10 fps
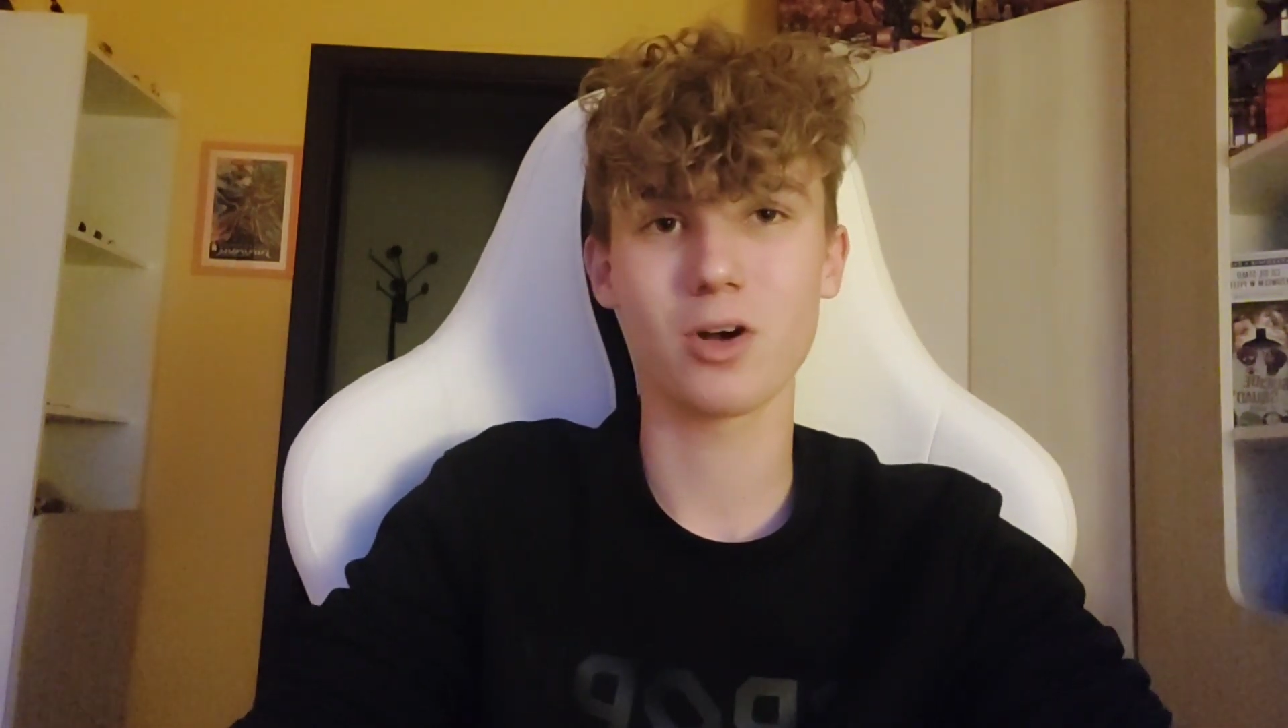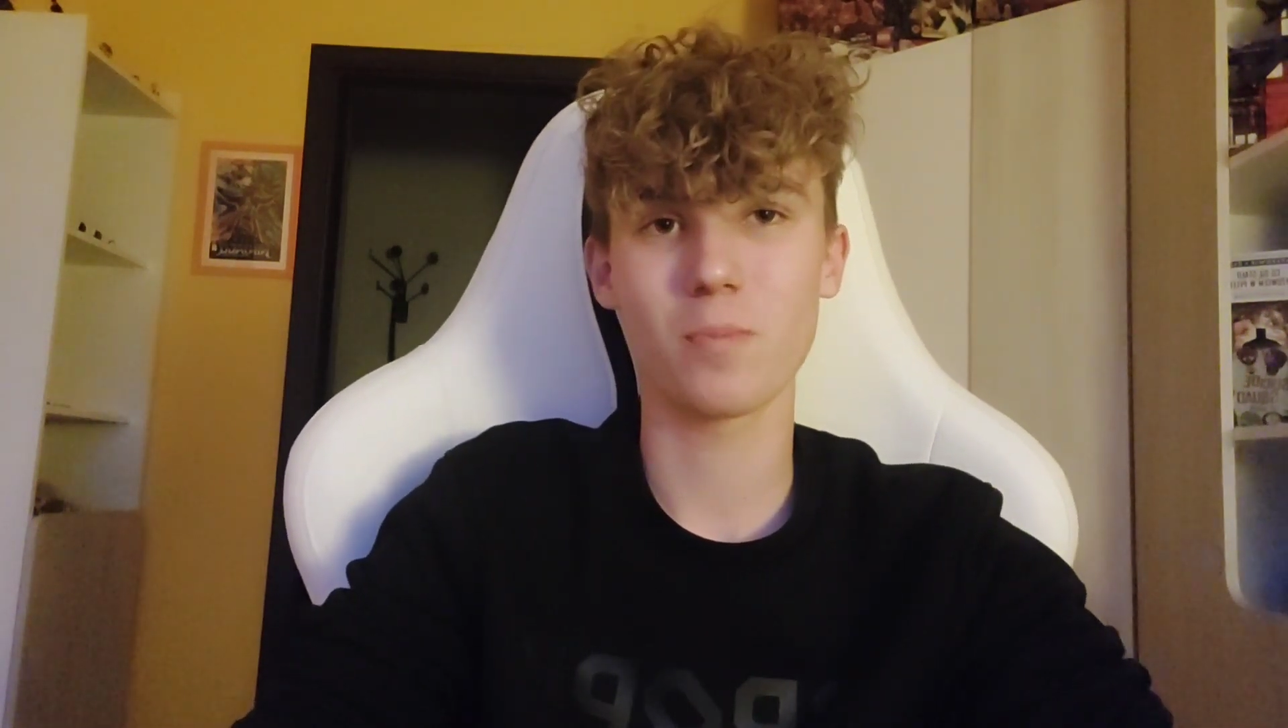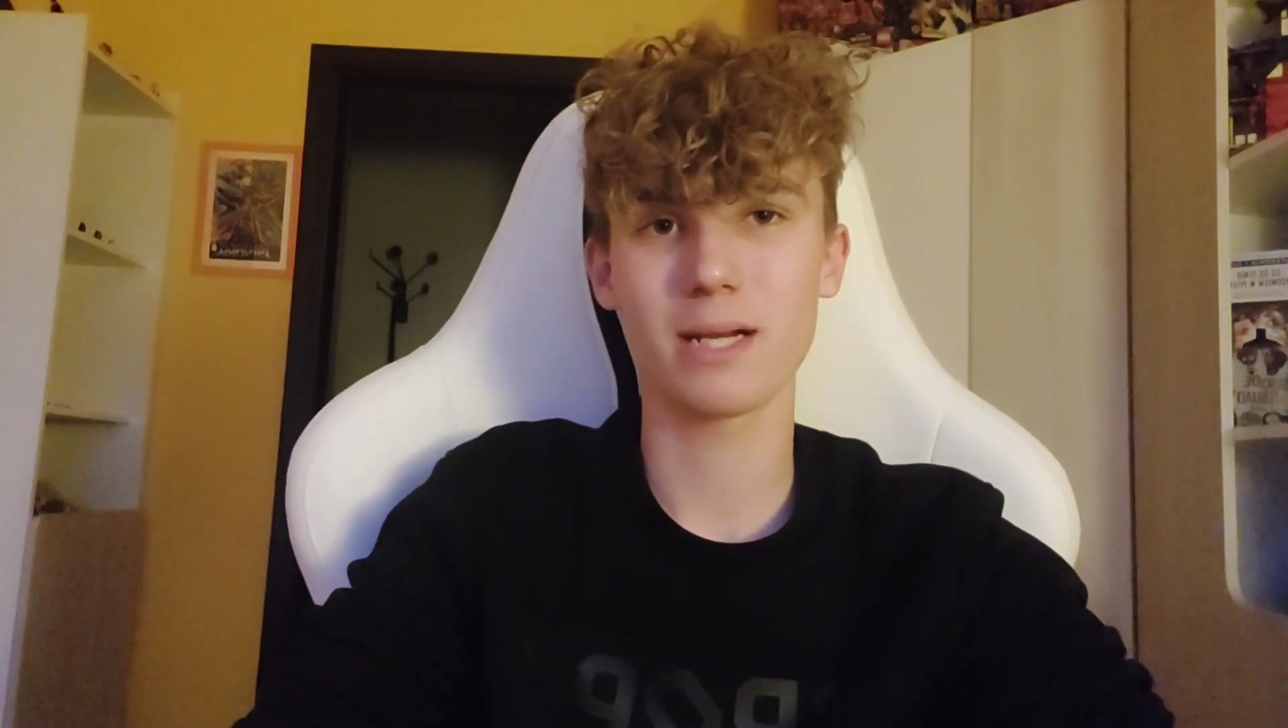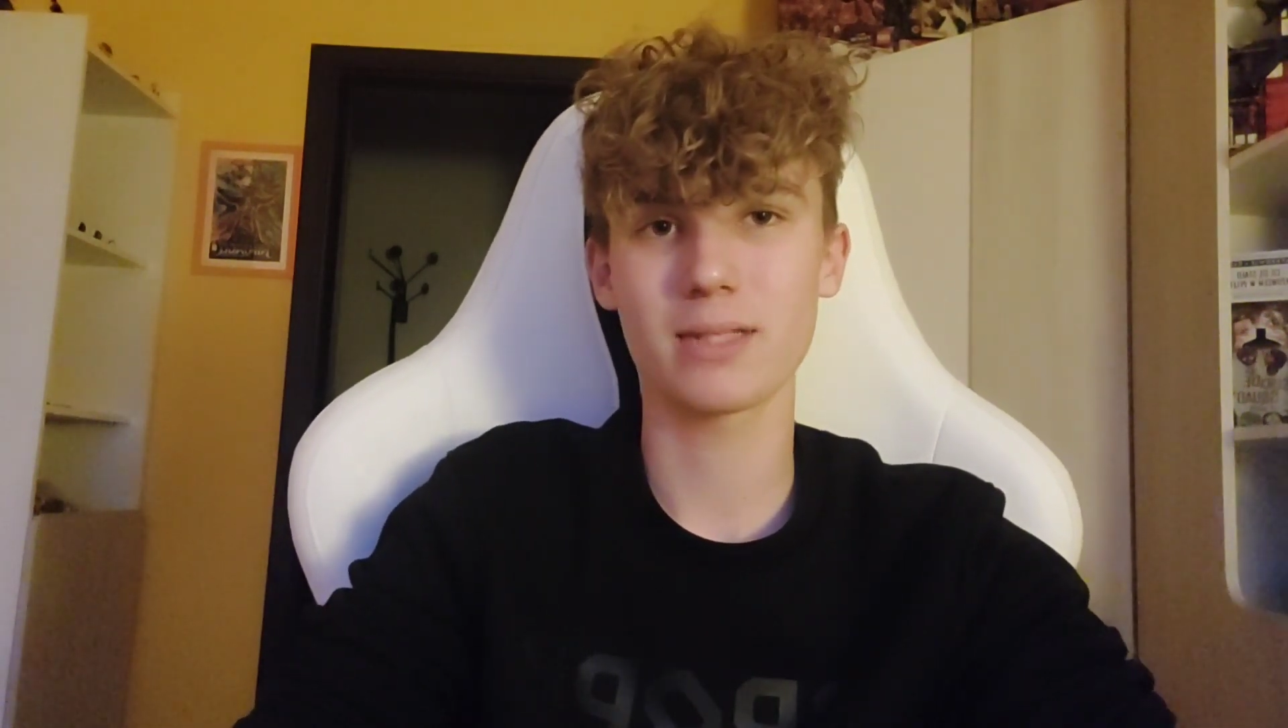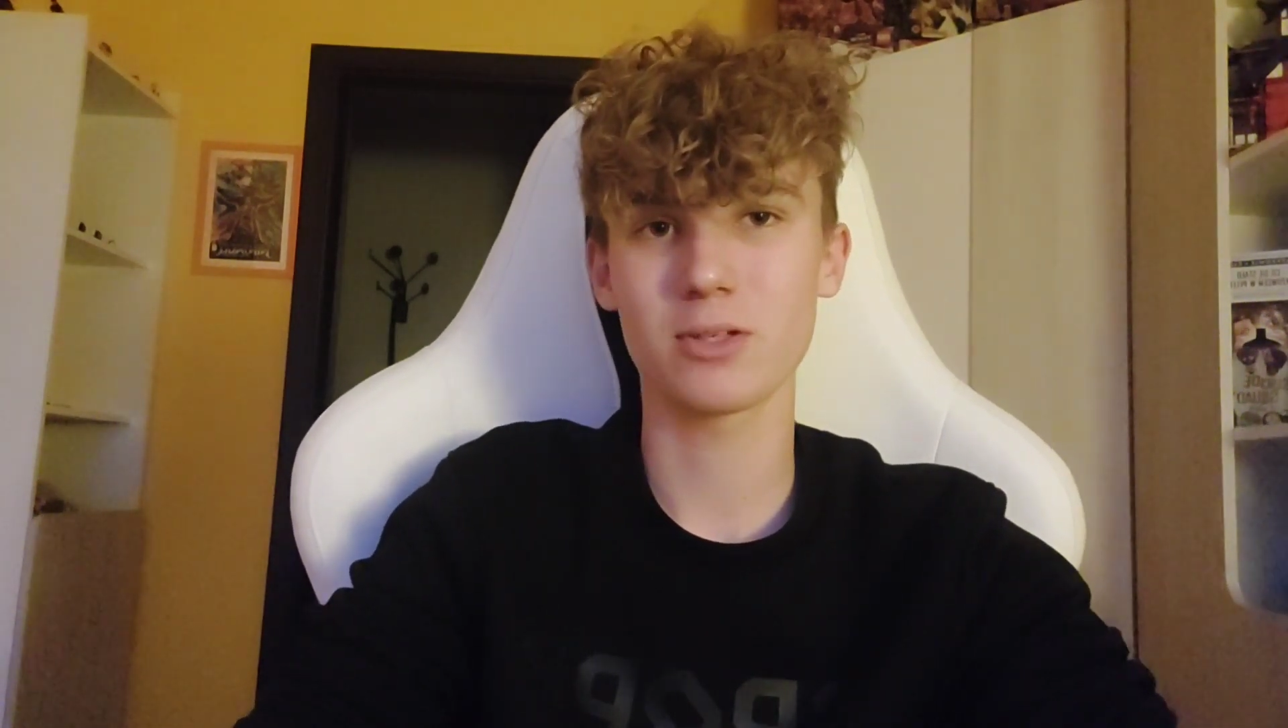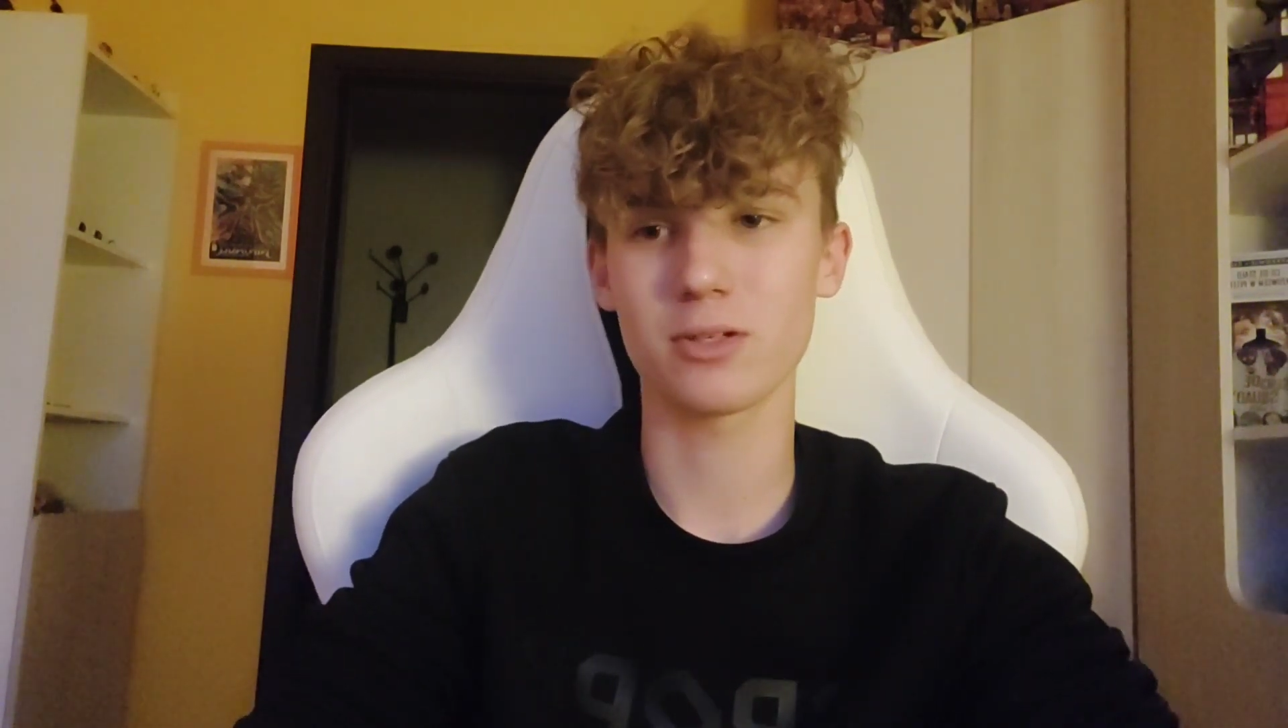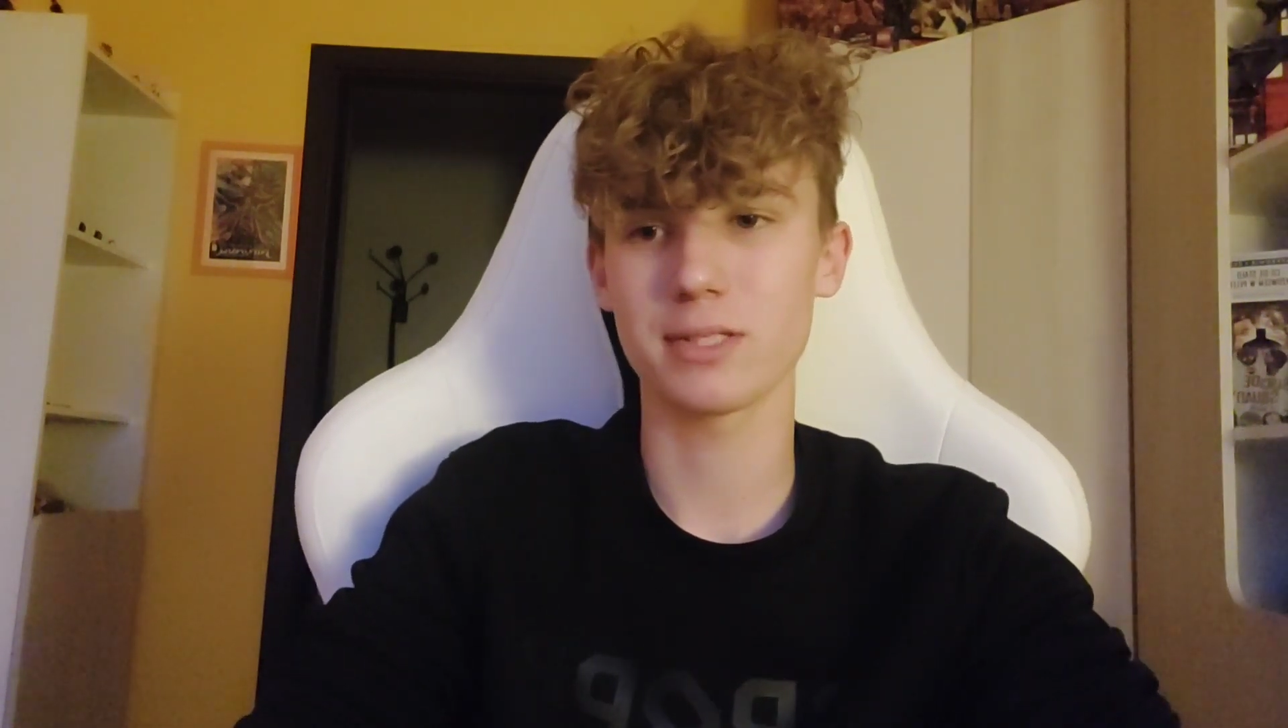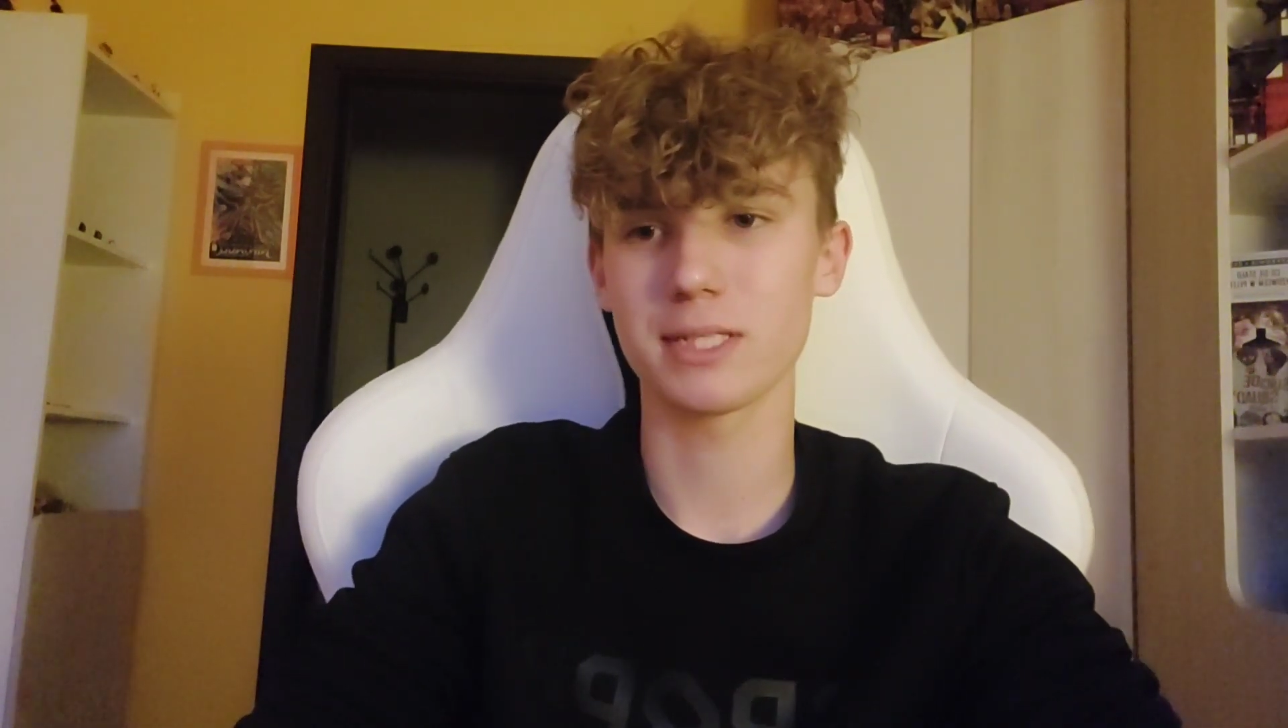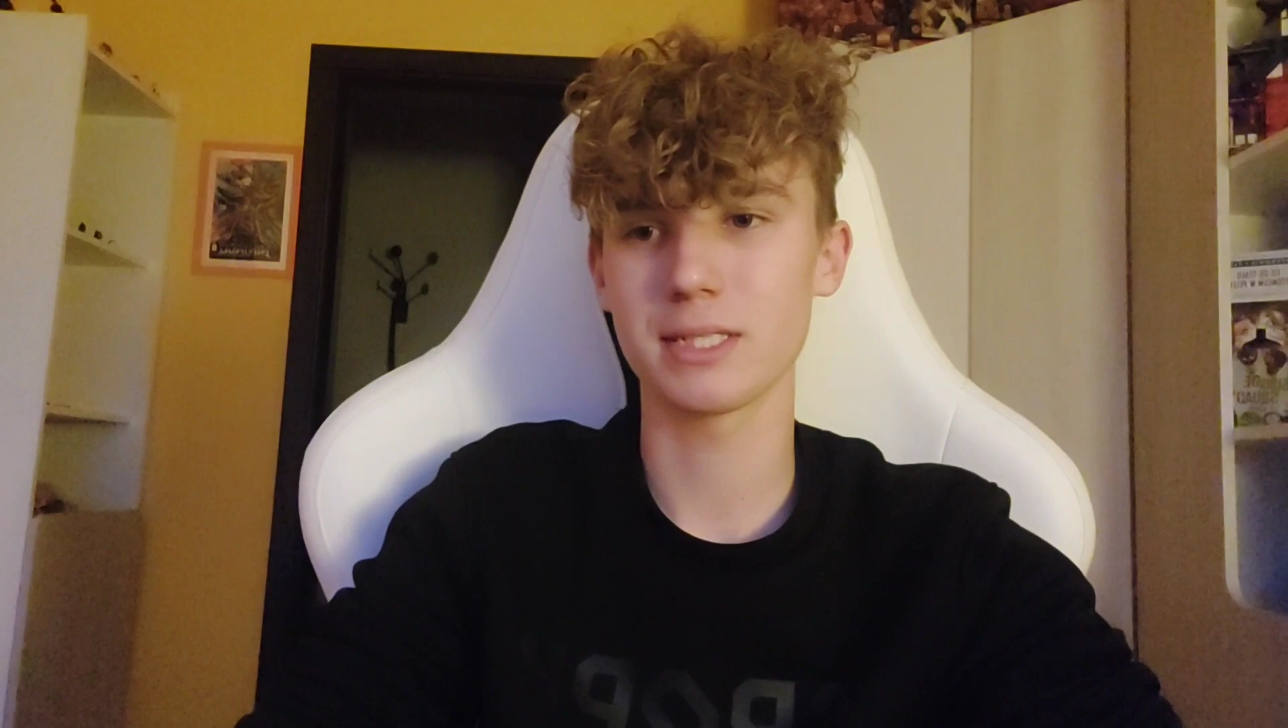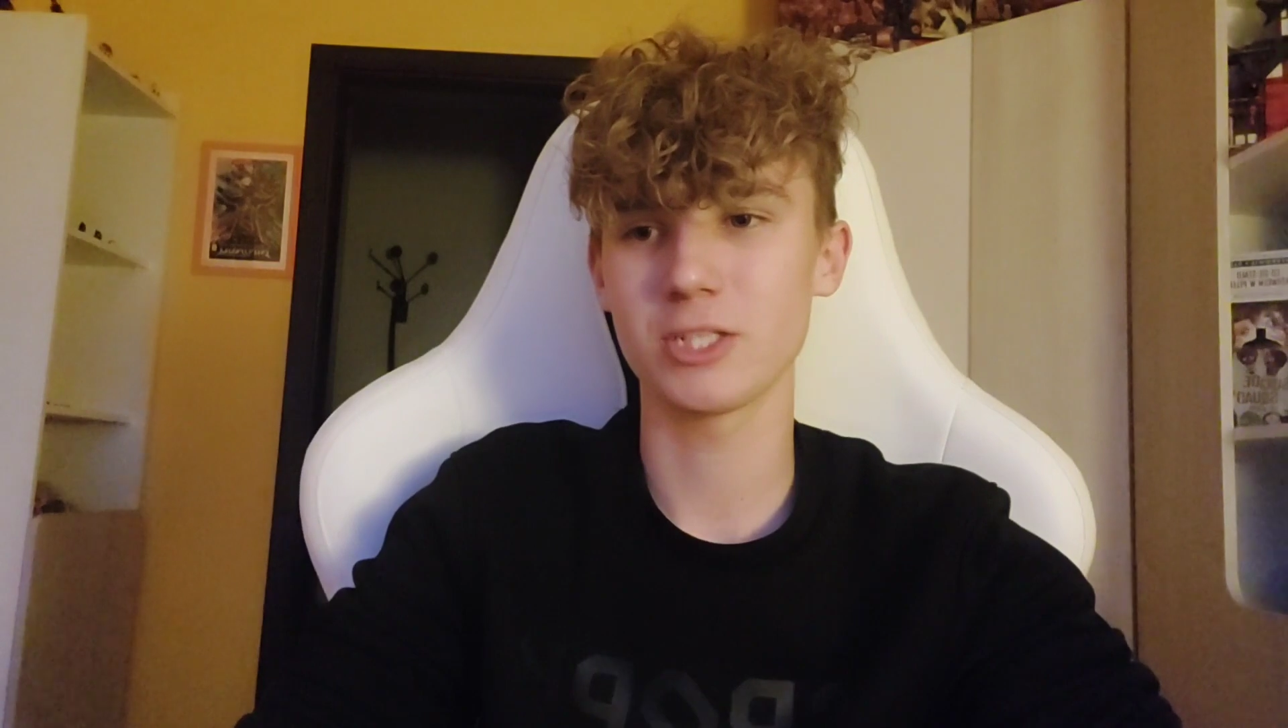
operator e,